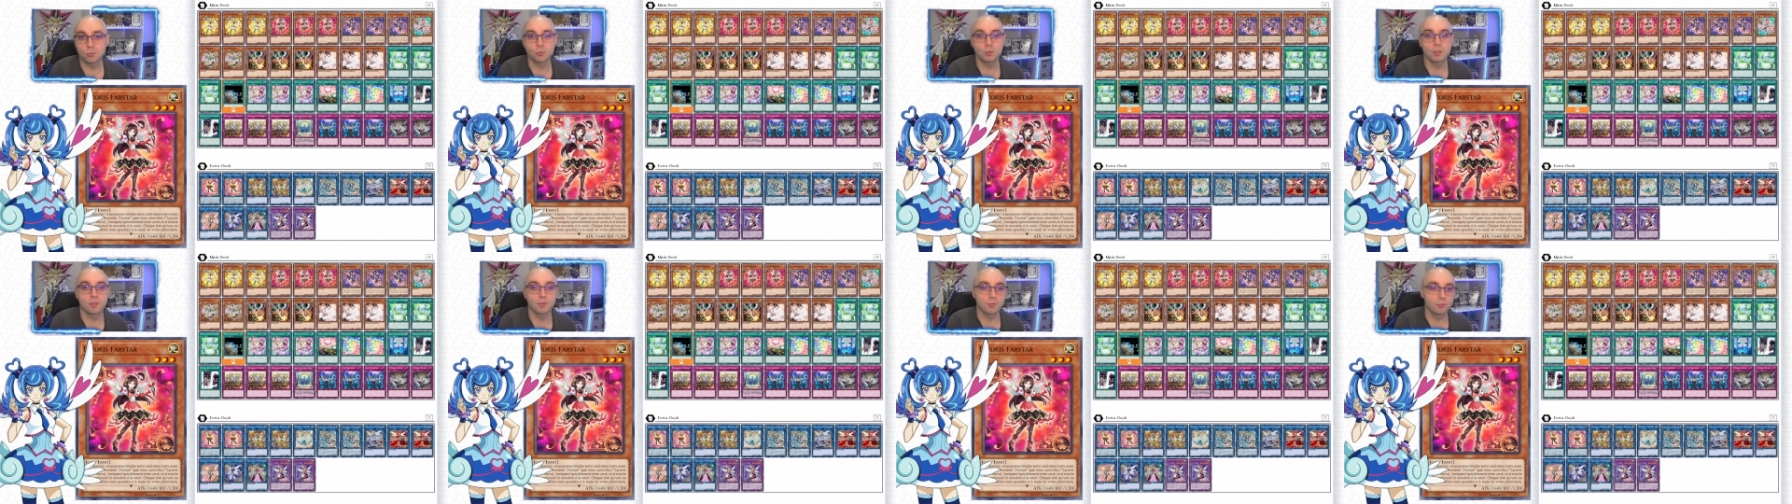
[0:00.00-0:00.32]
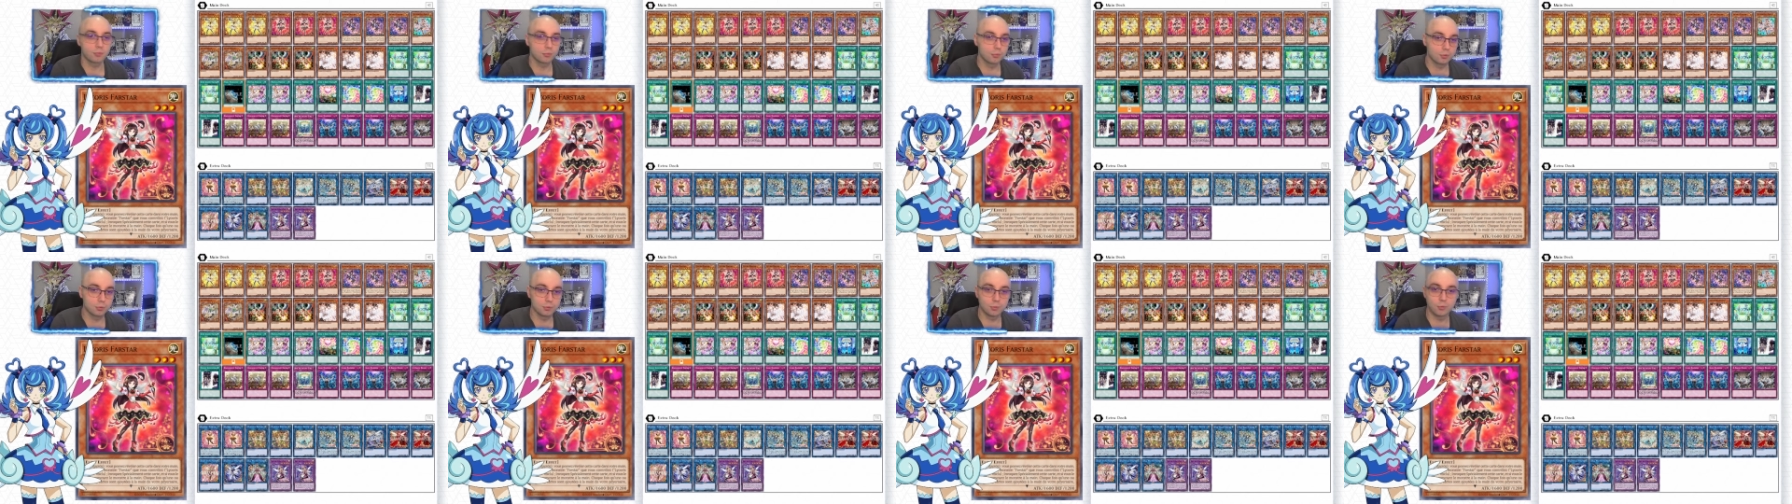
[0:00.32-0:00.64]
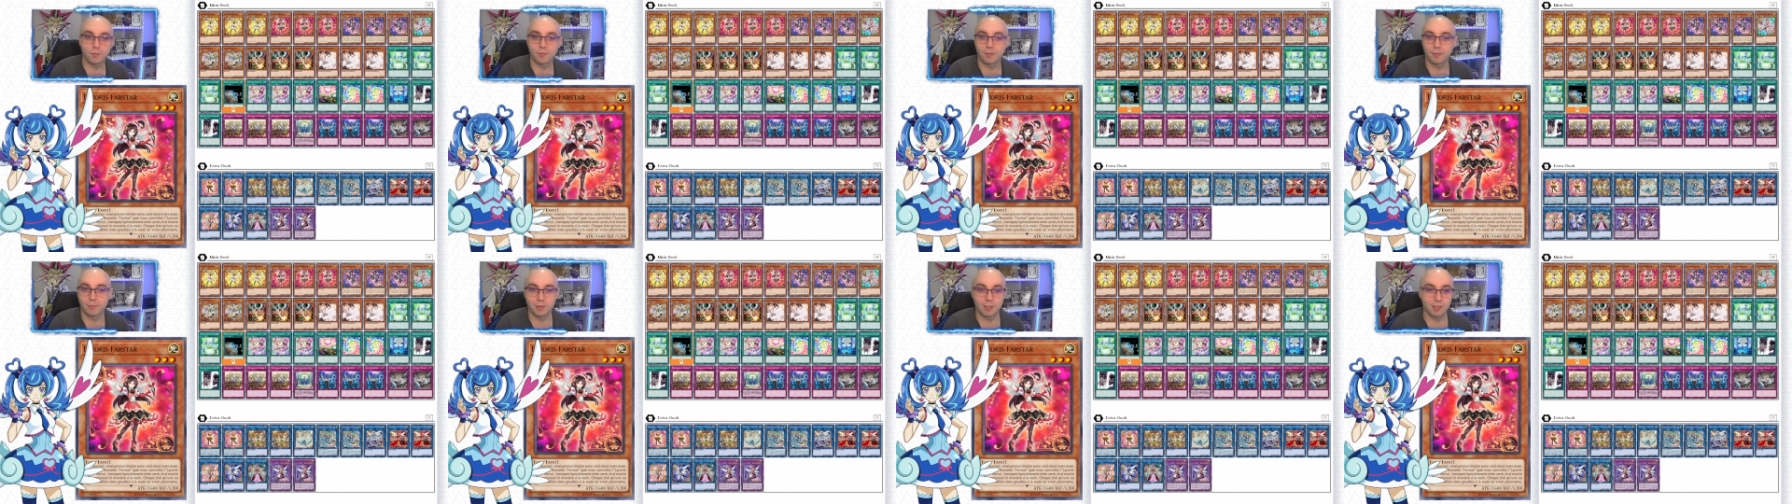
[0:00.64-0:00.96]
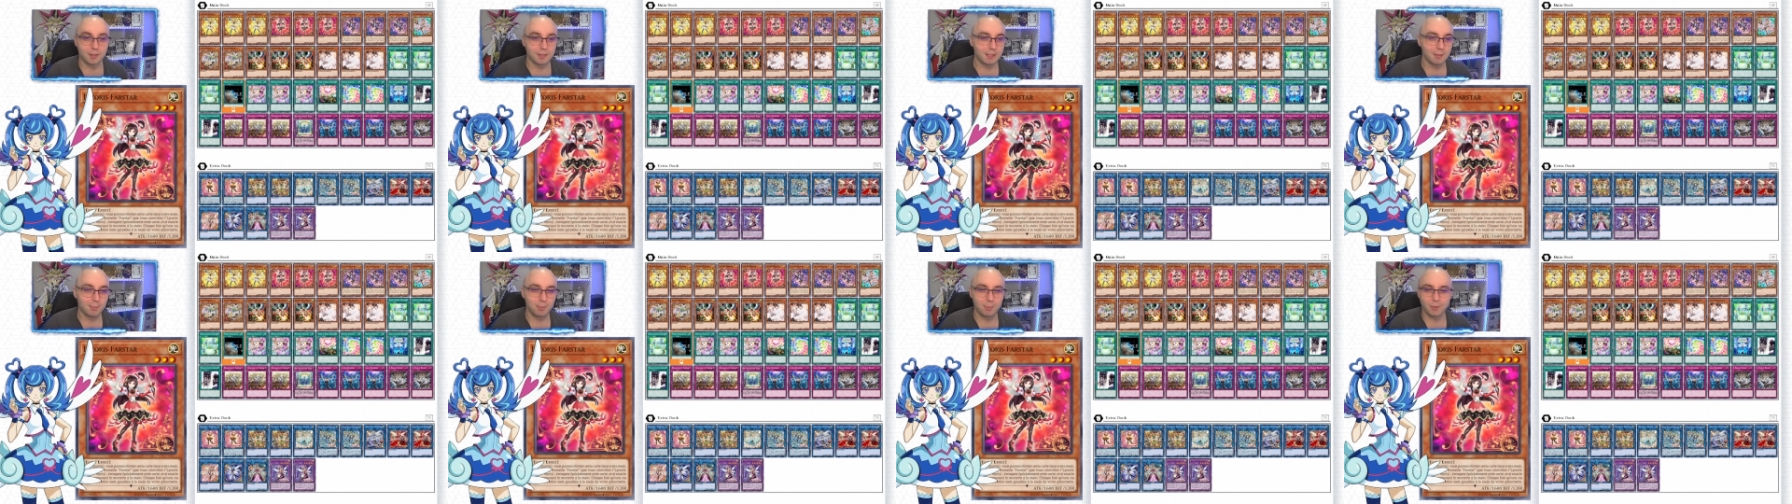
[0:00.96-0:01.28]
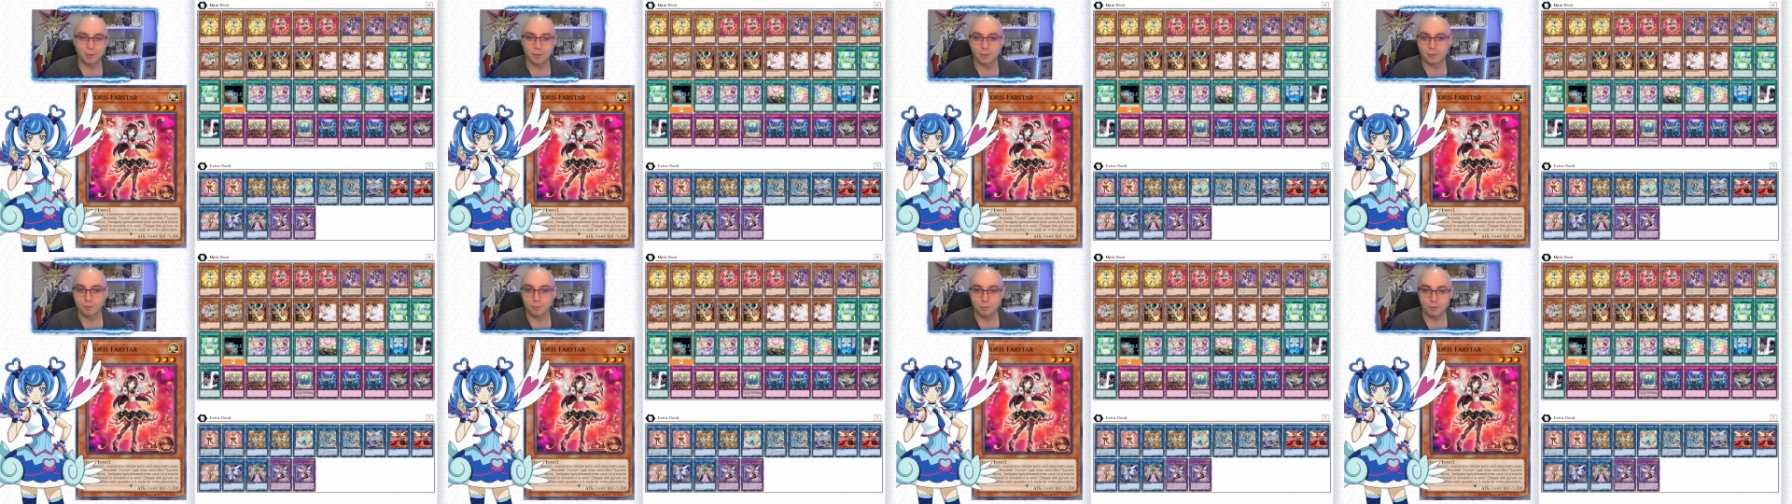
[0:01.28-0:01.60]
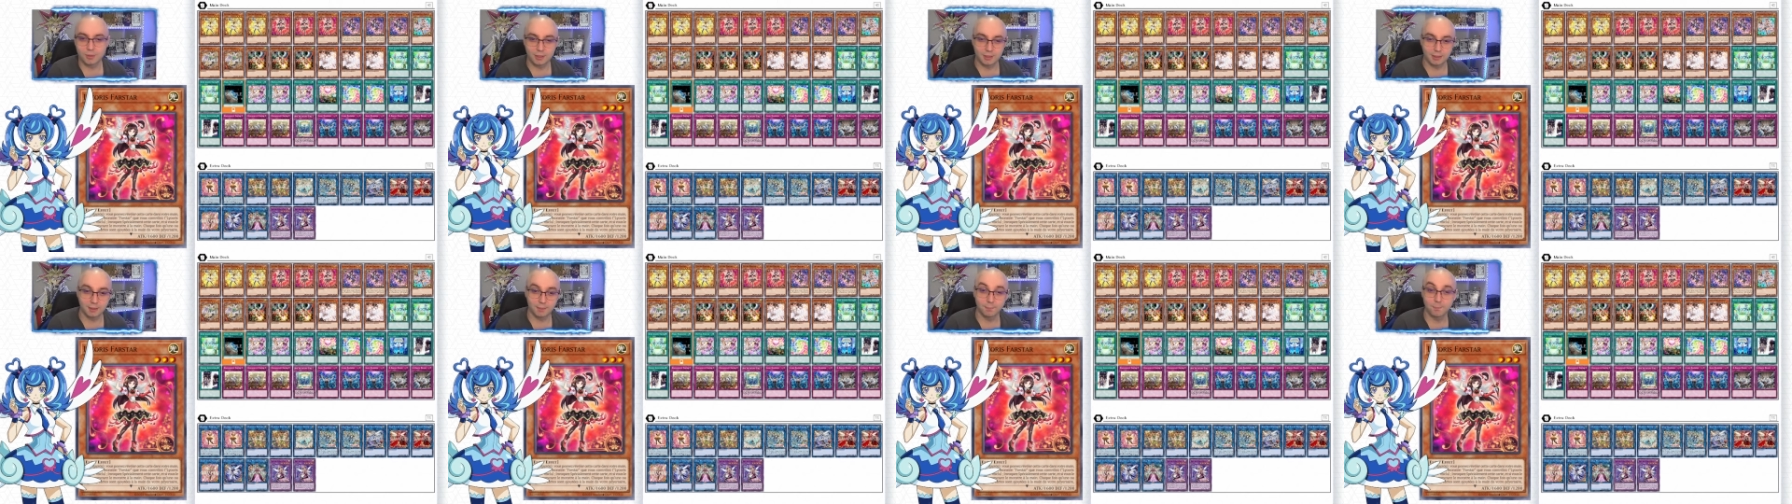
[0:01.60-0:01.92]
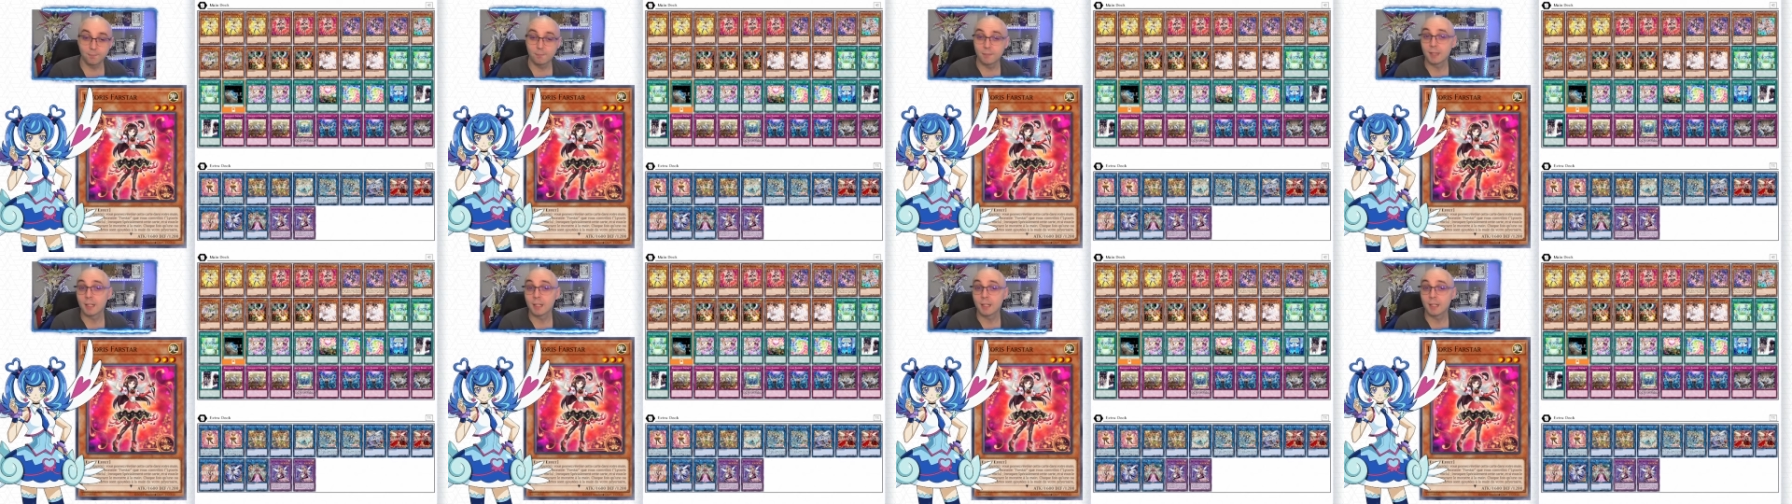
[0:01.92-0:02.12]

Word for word: ou des fusions, enfin voilà, il y a plein de dingueries.